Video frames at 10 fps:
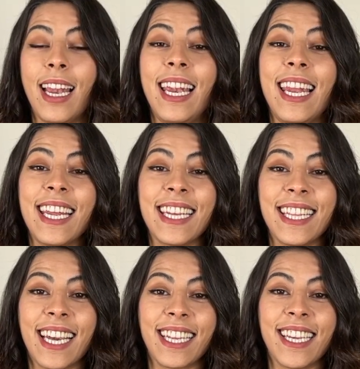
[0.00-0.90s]
L'année
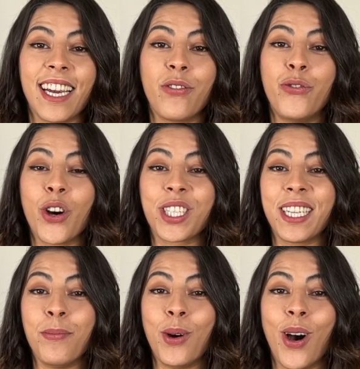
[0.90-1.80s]
dernière,
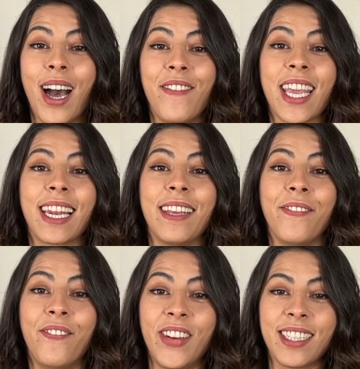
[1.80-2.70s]
forcément avec les
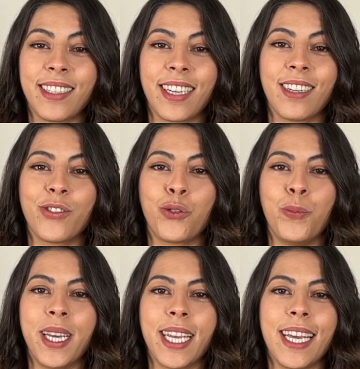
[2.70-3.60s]
25 ans du
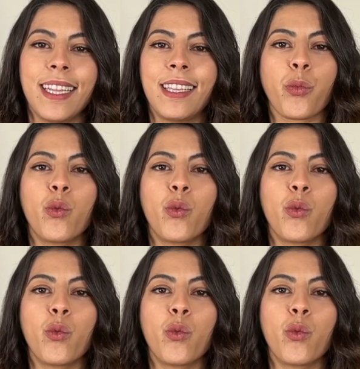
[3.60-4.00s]
baguette,